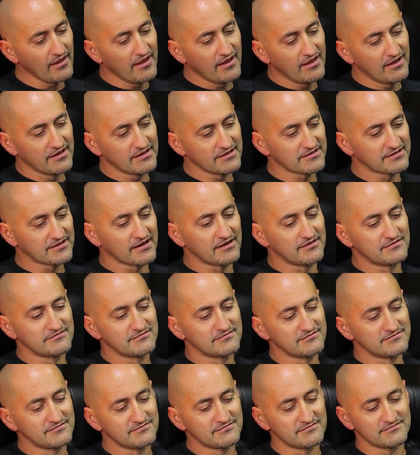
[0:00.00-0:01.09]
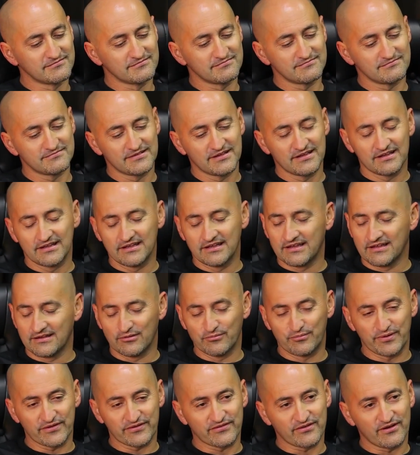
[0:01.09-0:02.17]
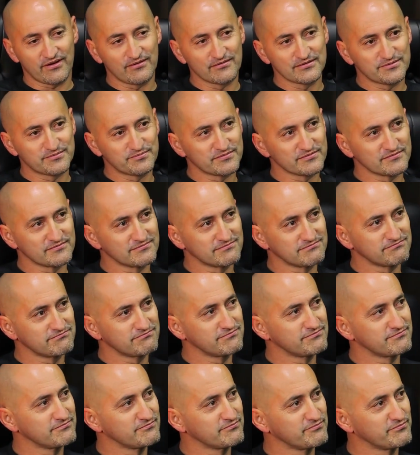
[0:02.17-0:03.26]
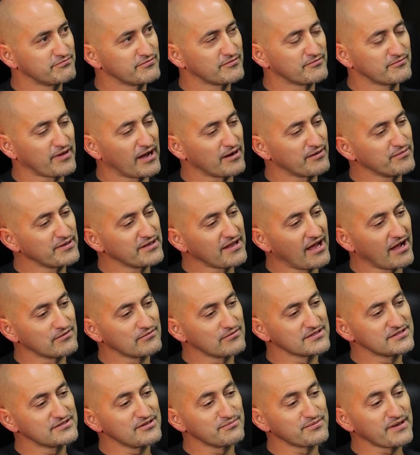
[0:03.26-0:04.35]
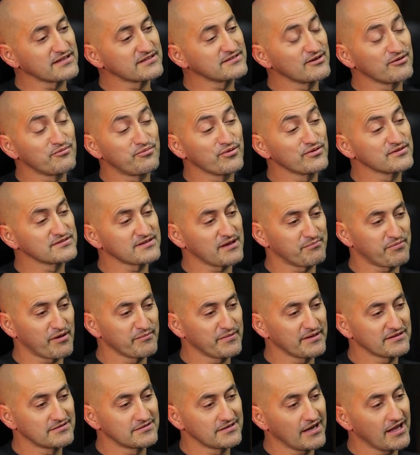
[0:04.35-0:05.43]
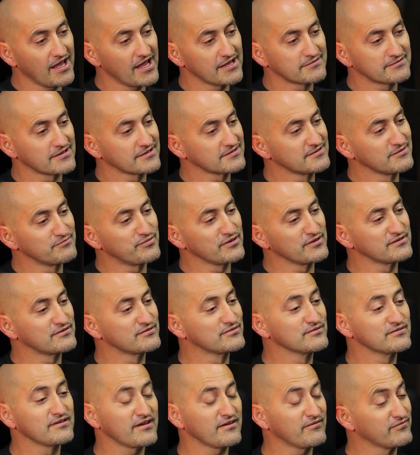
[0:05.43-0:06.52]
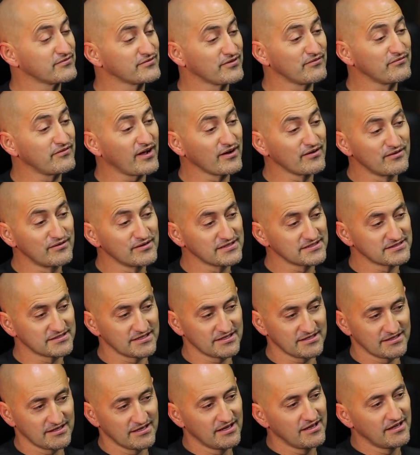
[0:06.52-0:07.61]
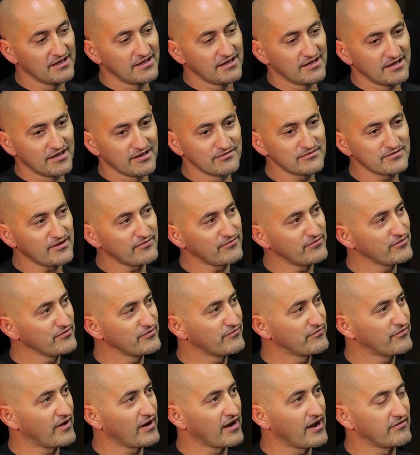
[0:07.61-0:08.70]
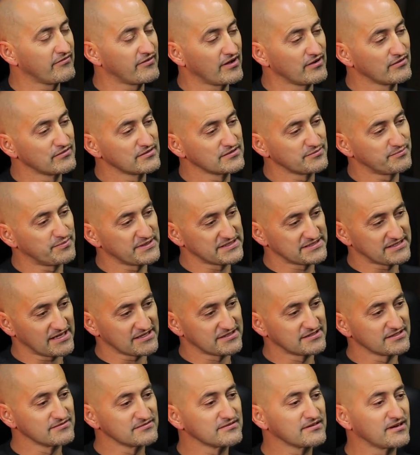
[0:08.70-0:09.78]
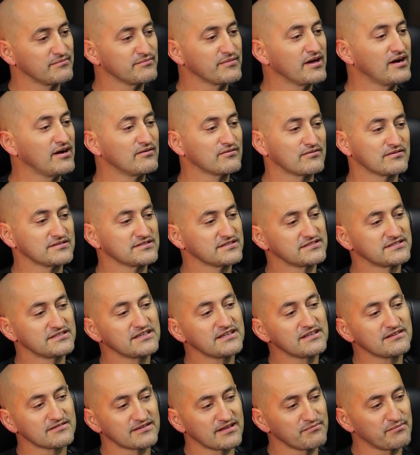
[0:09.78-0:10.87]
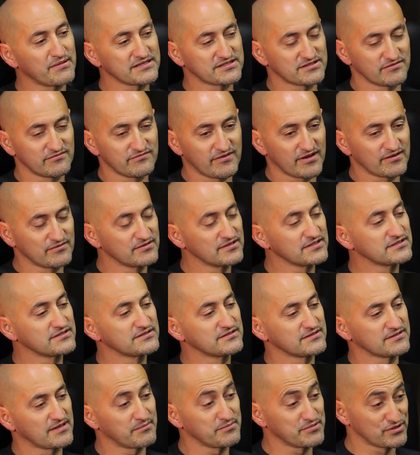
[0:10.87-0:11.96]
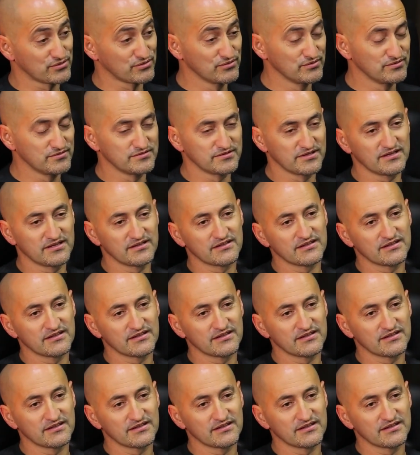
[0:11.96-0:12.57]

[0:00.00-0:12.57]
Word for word: Então, o pessoal, tipo, o cara me indagou assim, oh, por que você não põe o escapamento direto? Por que você não põe... Tudo é, são valores, né? Uhum. Eu nunca fui de falar valor de prestação de caminhão, coisa assim, não tem mais, são valores absurdos, né?